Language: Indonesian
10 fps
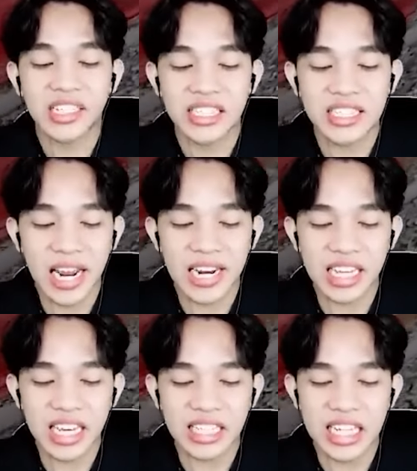The
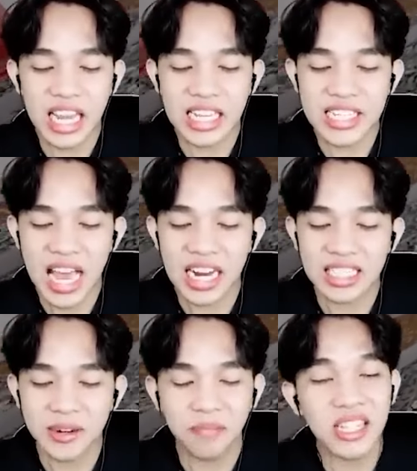Train Eater yang
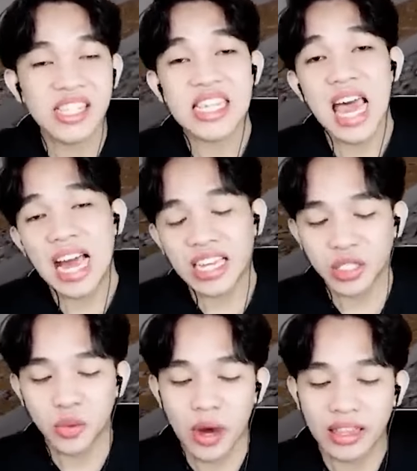sangat cepat,
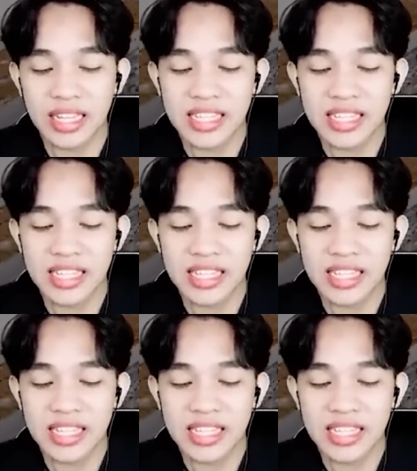sangat kuat,